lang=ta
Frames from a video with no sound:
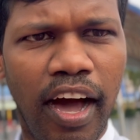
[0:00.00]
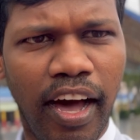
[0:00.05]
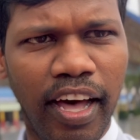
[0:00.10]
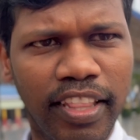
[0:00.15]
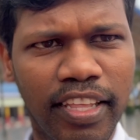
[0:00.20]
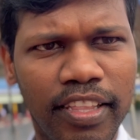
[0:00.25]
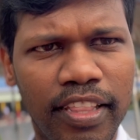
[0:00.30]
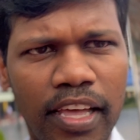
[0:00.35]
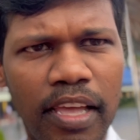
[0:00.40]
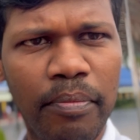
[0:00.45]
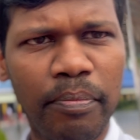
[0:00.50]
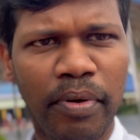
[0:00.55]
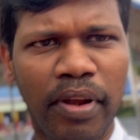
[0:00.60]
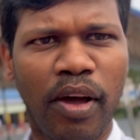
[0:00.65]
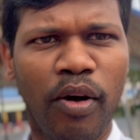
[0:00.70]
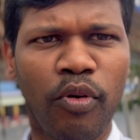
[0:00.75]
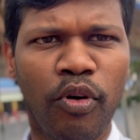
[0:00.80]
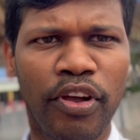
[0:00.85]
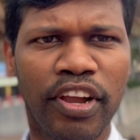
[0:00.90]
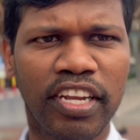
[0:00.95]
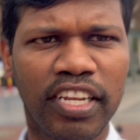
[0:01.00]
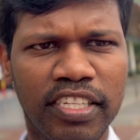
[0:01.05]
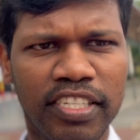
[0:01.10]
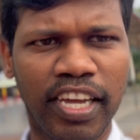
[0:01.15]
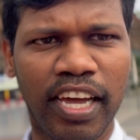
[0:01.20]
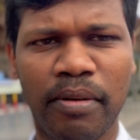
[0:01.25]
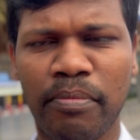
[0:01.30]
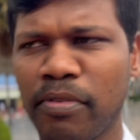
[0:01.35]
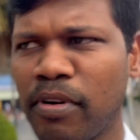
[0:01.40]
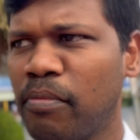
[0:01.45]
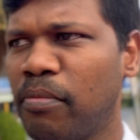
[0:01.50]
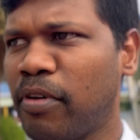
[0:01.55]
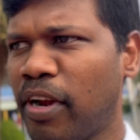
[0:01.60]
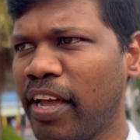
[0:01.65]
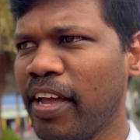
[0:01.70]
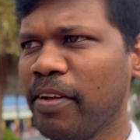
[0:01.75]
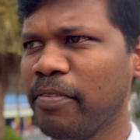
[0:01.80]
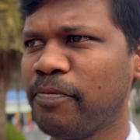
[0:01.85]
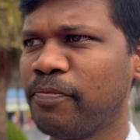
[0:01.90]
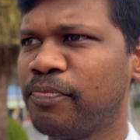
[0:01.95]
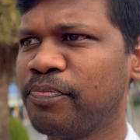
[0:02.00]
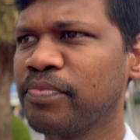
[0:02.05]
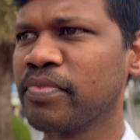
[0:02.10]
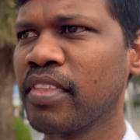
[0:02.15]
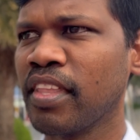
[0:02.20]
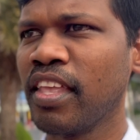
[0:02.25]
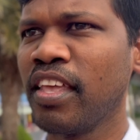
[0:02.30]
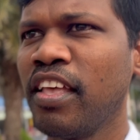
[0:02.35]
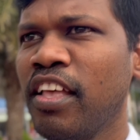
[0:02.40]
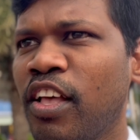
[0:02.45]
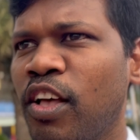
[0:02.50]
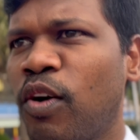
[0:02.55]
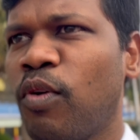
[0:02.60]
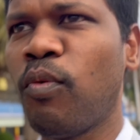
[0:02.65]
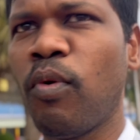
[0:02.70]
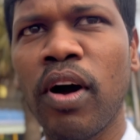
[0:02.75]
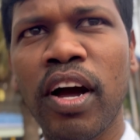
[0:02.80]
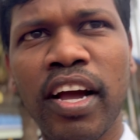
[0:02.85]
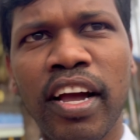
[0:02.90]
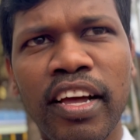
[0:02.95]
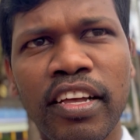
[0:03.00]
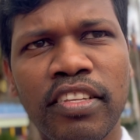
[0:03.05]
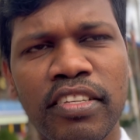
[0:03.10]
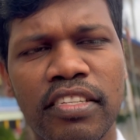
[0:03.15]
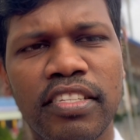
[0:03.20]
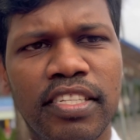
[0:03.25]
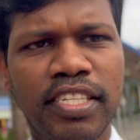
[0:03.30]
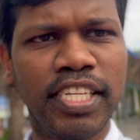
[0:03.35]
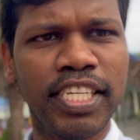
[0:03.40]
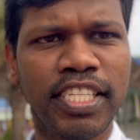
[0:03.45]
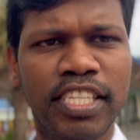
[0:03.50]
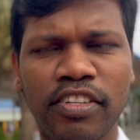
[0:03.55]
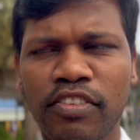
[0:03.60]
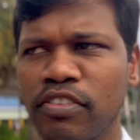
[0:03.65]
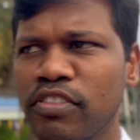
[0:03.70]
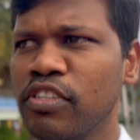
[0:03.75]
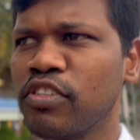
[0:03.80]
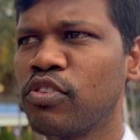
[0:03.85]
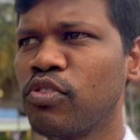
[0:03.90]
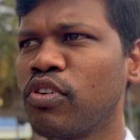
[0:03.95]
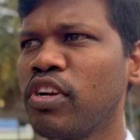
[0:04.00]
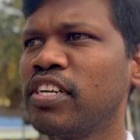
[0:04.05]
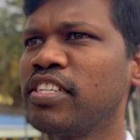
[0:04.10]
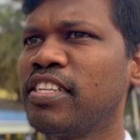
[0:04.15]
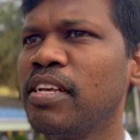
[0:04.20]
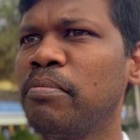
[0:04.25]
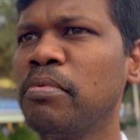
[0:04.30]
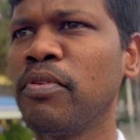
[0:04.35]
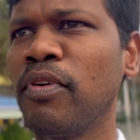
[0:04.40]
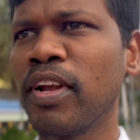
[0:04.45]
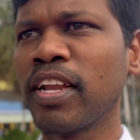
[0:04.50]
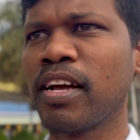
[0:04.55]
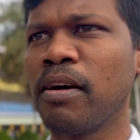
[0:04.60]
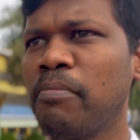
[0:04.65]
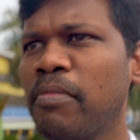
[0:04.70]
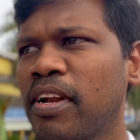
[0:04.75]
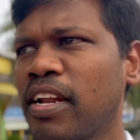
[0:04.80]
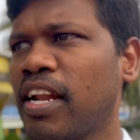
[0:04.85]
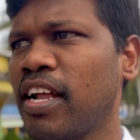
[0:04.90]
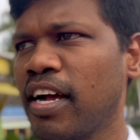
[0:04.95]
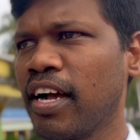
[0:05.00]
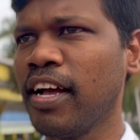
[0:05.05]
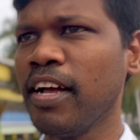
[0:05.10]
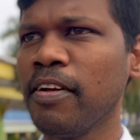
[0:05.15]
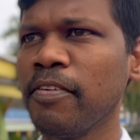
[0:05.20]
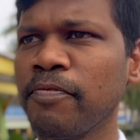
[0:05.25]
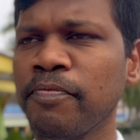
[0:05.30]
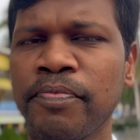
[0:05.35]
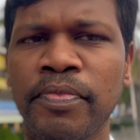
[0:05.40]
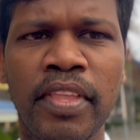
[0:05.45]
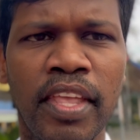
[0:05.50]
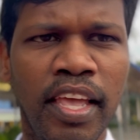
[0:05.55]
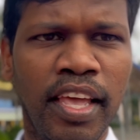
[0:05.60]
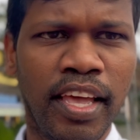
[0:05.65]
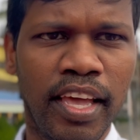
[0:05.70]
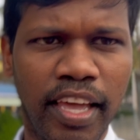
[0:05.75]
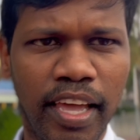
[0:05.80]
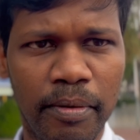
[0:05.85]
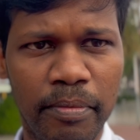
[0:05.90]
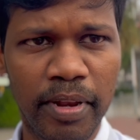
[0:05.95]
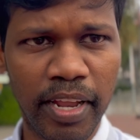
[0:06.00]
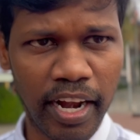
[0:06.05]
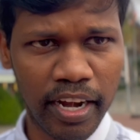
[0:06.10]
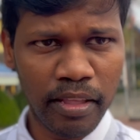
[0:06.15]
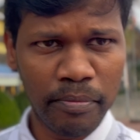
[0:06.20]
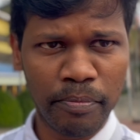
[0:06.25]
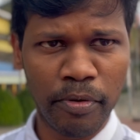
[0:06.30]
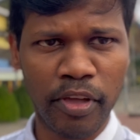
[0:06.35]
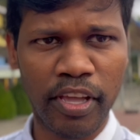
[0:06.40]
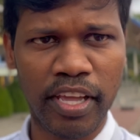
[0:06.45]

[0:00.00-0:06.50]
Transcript: அதை தான் இப்போ நான் உங்ககிட்ட ஷேர் பண்ண போகிறேன் வாங்க டீச்சர் வந்து ஸ்டூடெண்ட்ஸ் எப்படி வெல்கம் பண்ணுறாங்க எப்படி அனுப்பி